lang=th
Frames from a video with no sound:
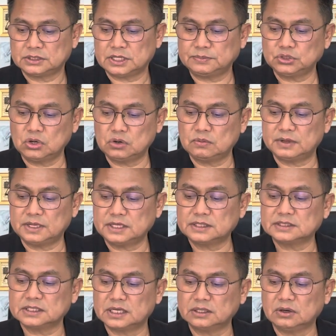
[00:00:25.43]
เสียบโชคของวันนี้
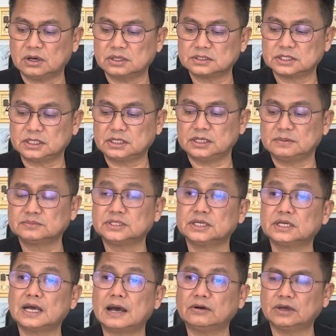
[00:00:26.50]
คือสีเหลืองอ่อนสีครีม
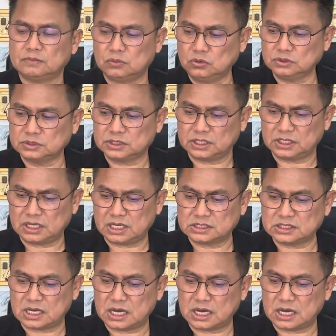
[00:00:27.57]
สีขาวไข่มุกสีงา